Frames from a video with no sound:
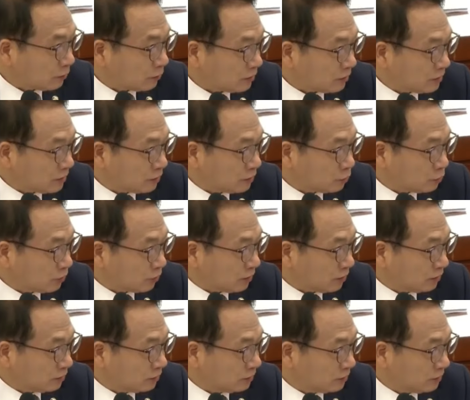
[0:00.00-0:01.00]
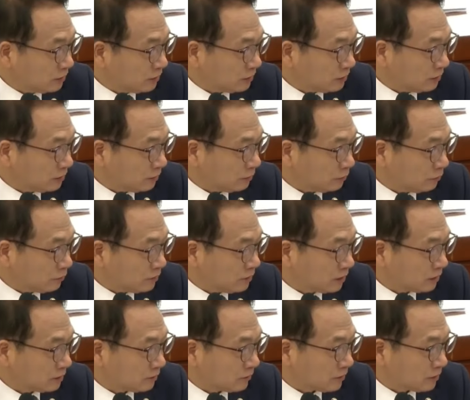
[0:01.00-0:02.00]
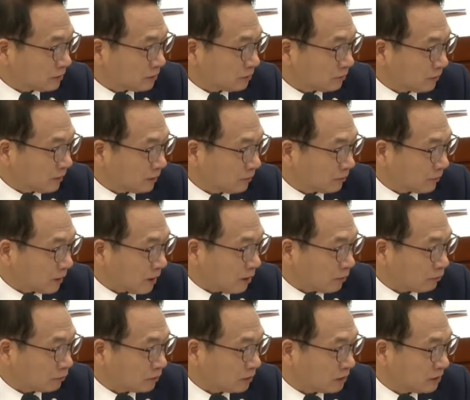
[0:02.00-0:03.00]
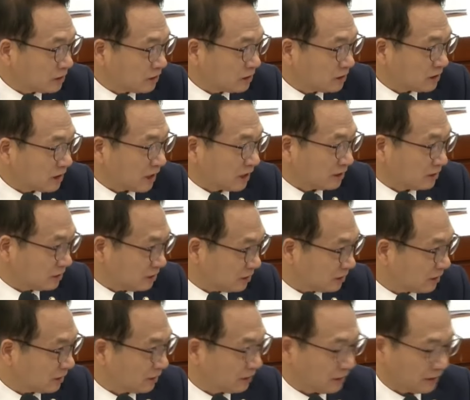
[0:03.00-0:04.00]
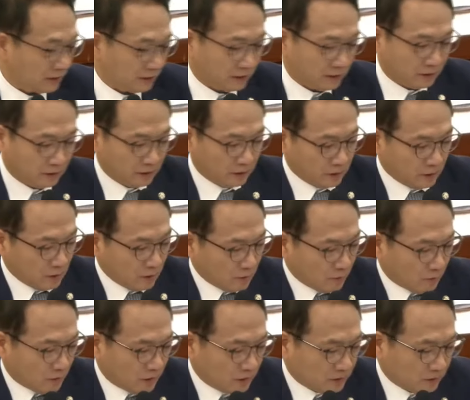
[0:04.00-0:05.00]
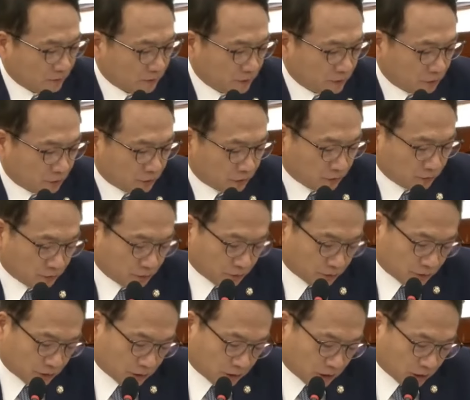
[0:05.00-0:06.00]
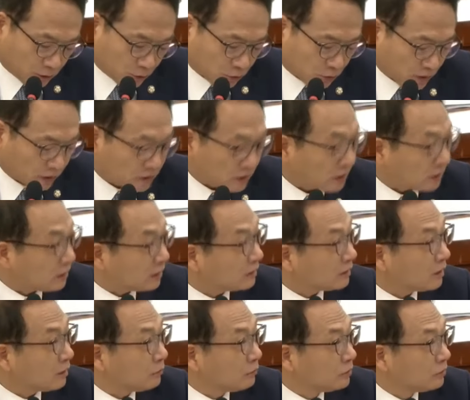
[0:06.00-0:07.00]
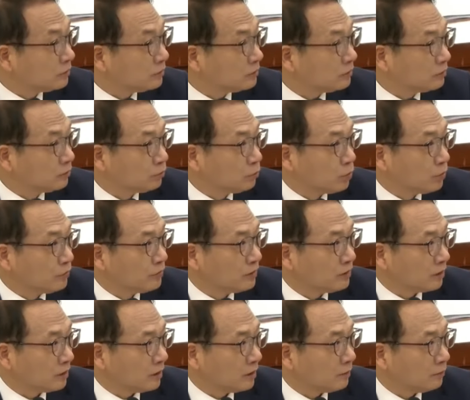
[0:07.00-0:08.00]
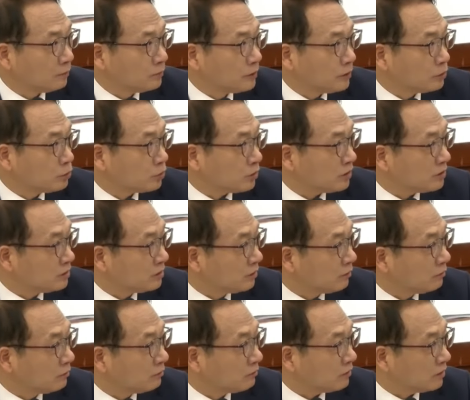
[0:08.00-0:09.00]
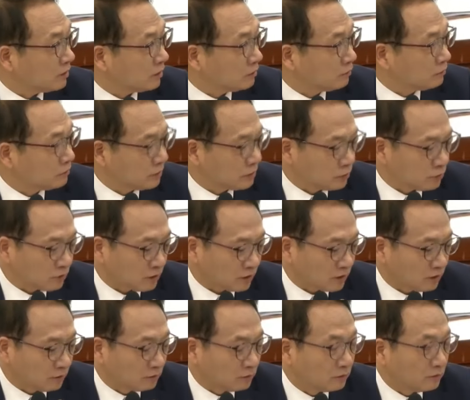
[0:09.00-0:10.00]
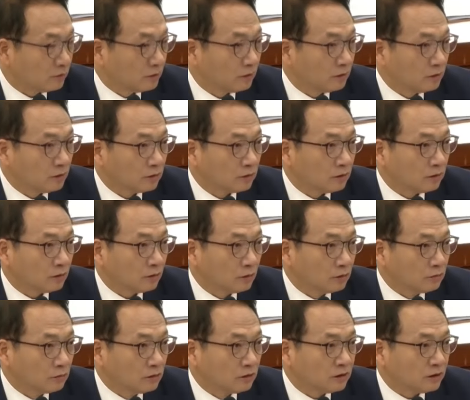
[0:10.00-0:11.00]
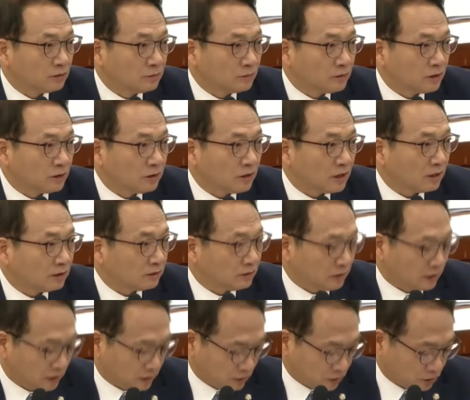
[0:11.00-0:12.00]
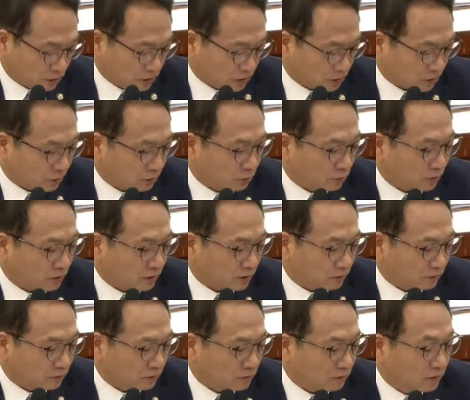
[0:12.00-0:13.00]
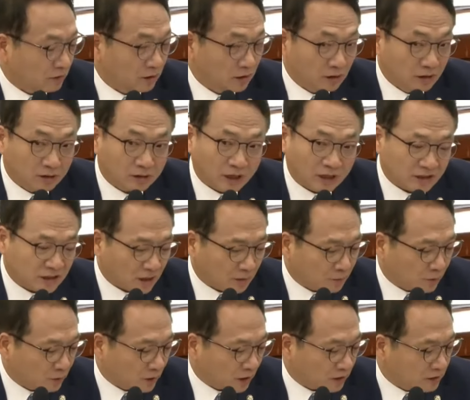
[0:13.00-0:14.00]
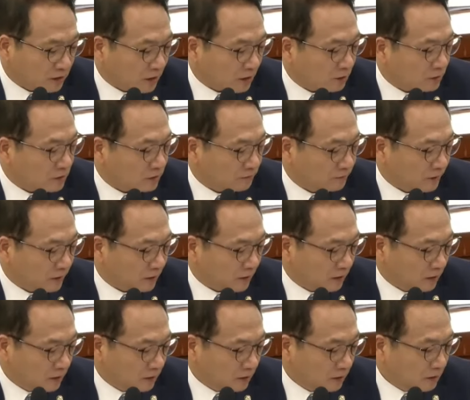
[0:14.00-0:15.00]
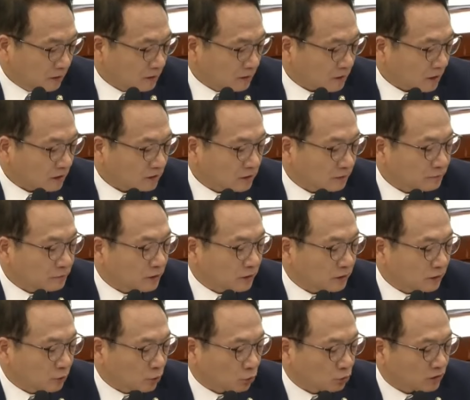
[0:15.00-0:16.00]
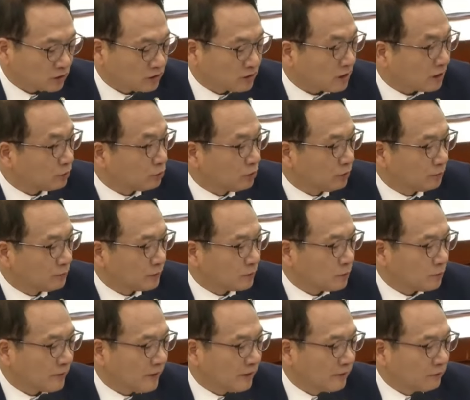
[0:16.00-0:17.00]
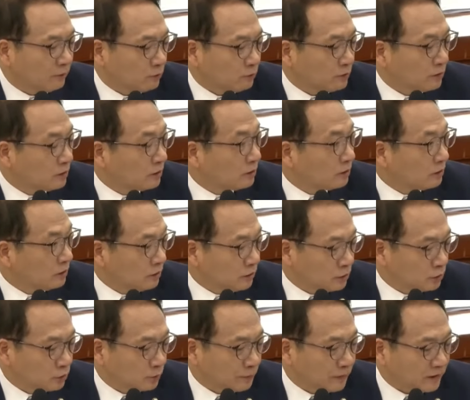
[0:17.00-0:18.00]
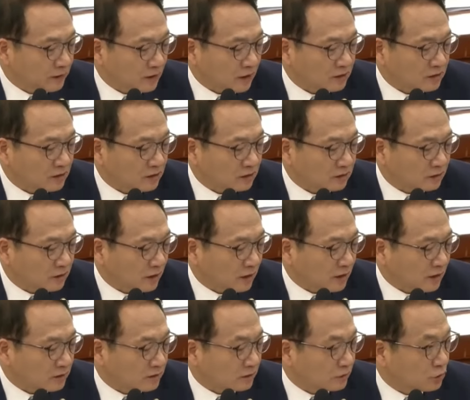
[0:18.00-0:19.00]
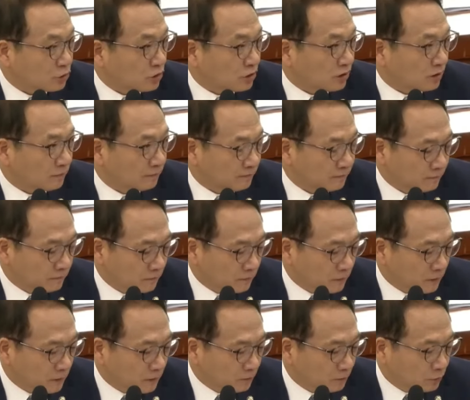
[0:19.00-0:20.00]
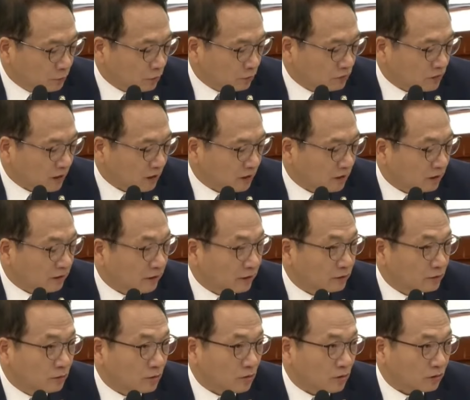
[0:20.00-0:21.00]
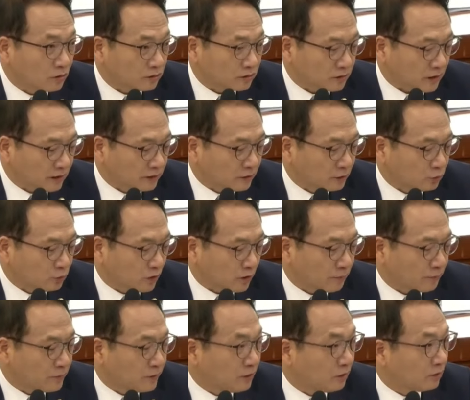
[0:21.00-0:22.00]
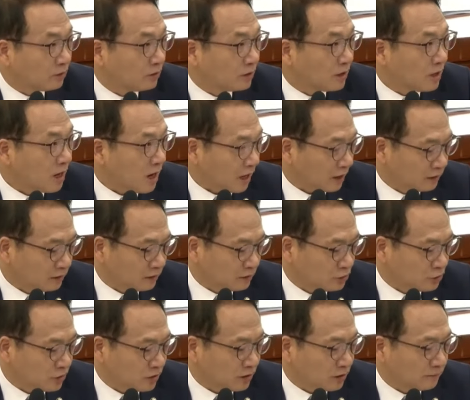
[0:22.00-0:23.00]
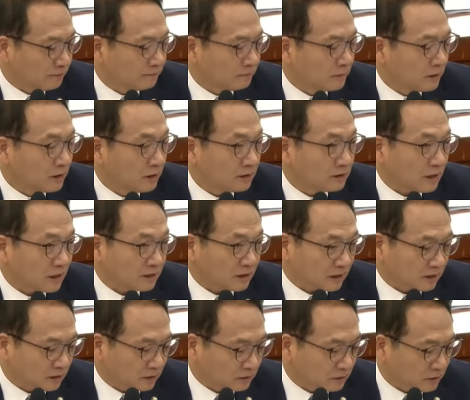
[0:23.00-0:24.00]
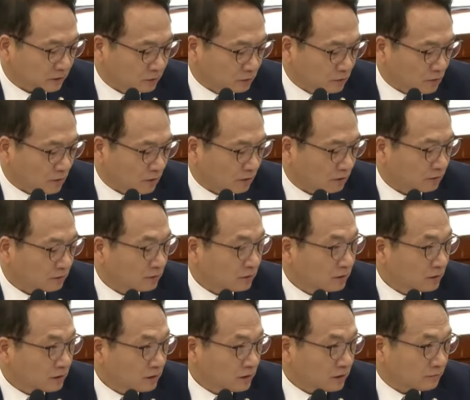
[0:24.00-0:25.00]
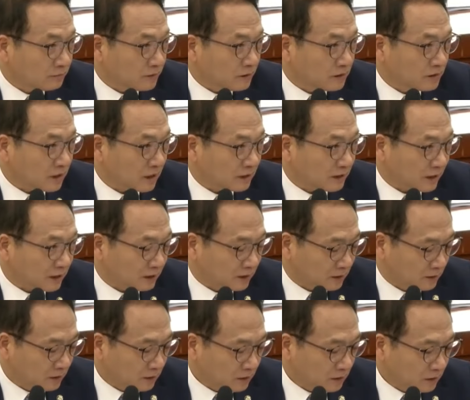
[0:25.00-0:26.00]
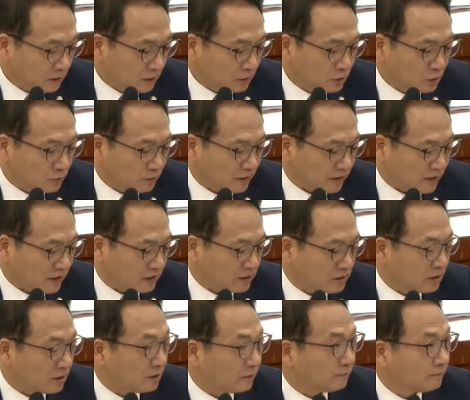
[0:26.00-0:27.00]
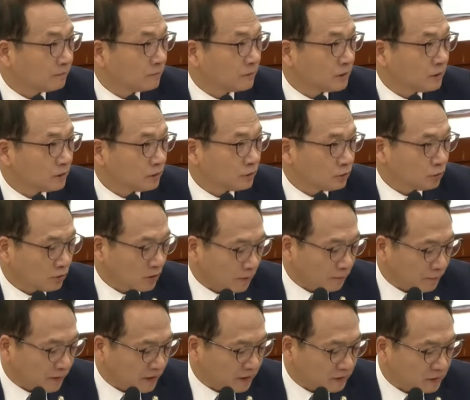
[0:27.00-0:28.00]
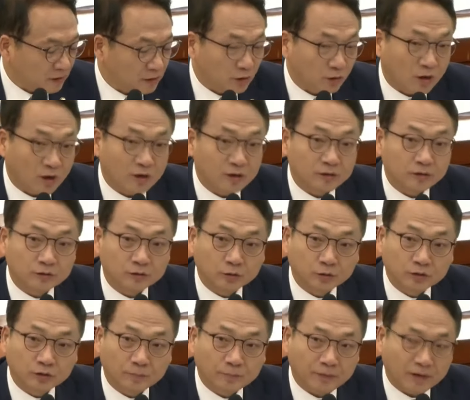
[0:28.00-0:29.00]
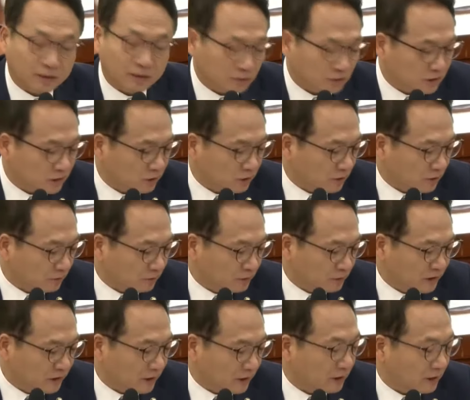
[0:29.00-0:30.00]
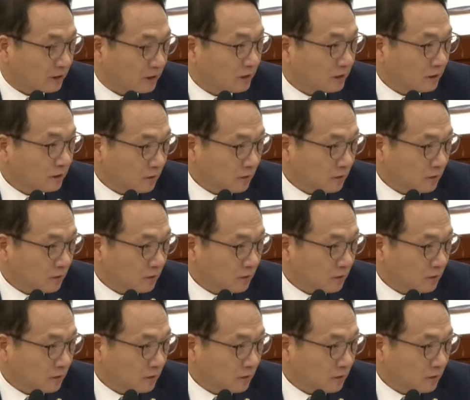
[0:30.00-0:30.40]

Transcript: 자료가 제출되었는지 위원장님께서만 갖고 계시지는 않으실 텐데 말씀해 주시고요. 제출하지 않았다면 이건 뭡니까? 제출하신다고 해놓고 하나도 제출 안 하고 그리고 의원이 질의하는데 정치 선동이라고 그러고 다시 한번 확인하겠습니다. 상습적인 공직자 윤리법 위반, 이수 페타시스 대가성 취업, 부동산 거래 의혹, 자녀 유학 비용, 아들 취업, 자산 형성 의혹, 17사단 현수막 개첩, 충안파에서의 영연파로의 진화 문제,